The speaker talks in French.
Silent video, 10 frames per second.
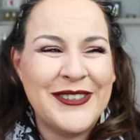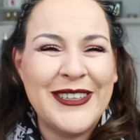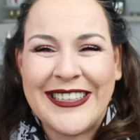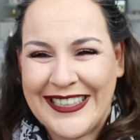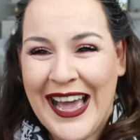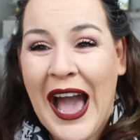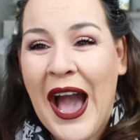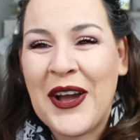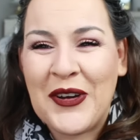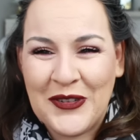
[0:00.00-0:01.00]
Oui, c'est
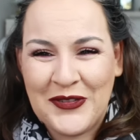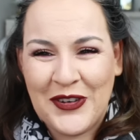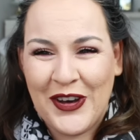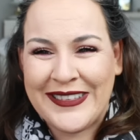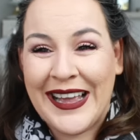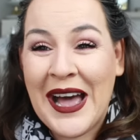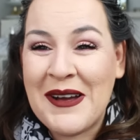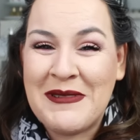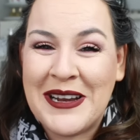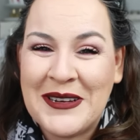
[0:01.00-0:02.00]

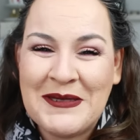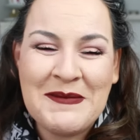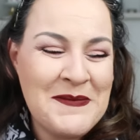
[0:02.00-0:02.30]
inconfortable